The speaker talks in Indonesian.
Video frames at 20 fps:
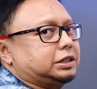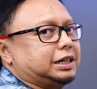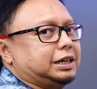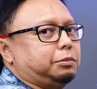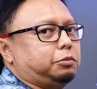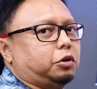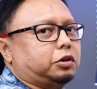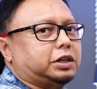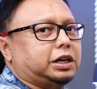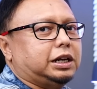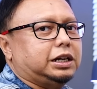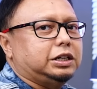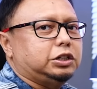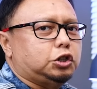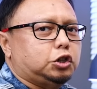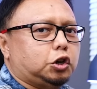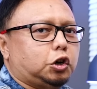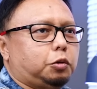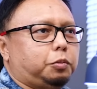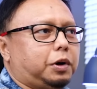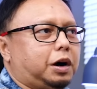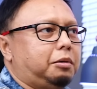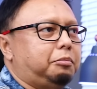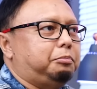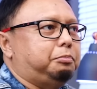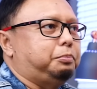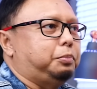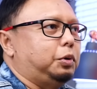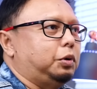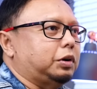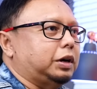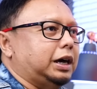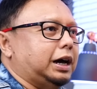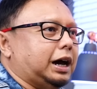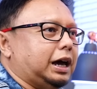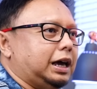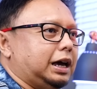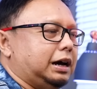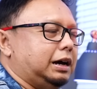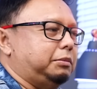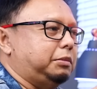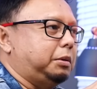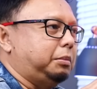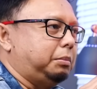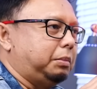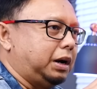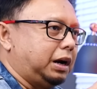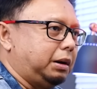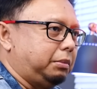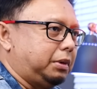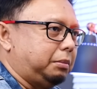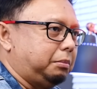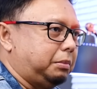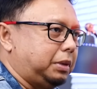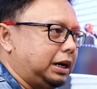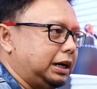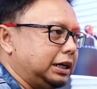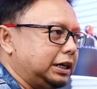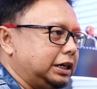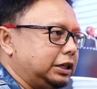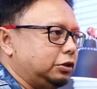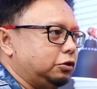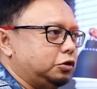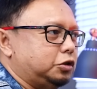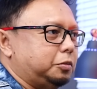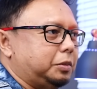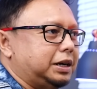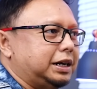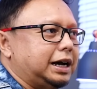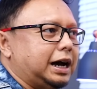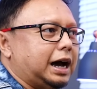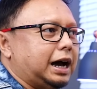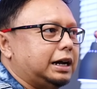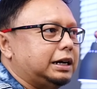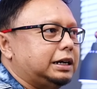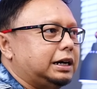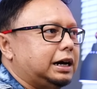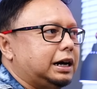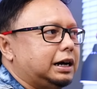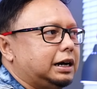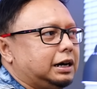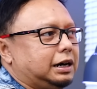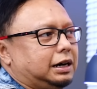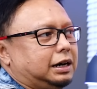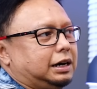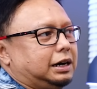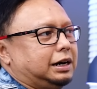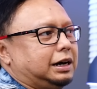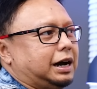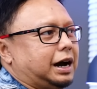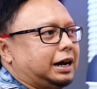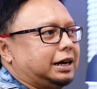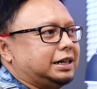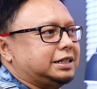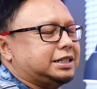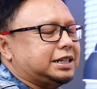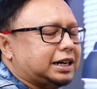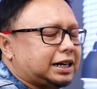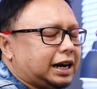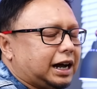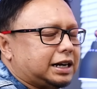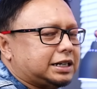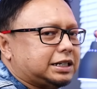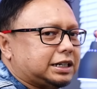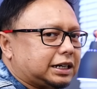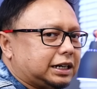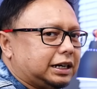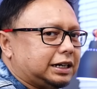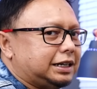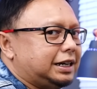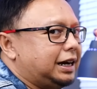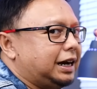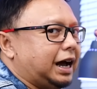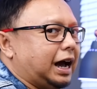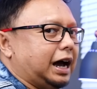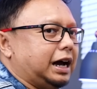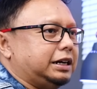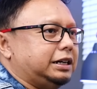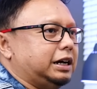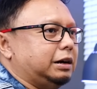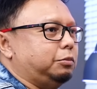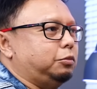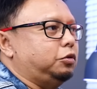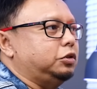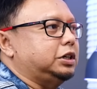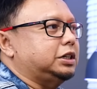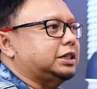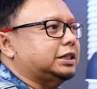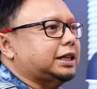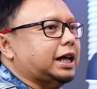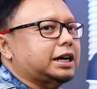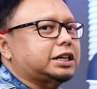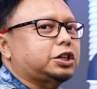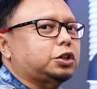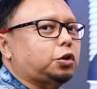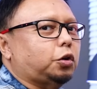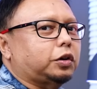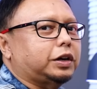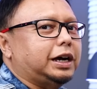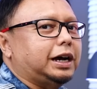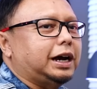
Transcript: keyboardnya ini cukup empuk ya kayak membel-membel gitu. Cuman nggak ada nggak ada ceklek-cekleknya nggak ada bunyi cetak-cetoknya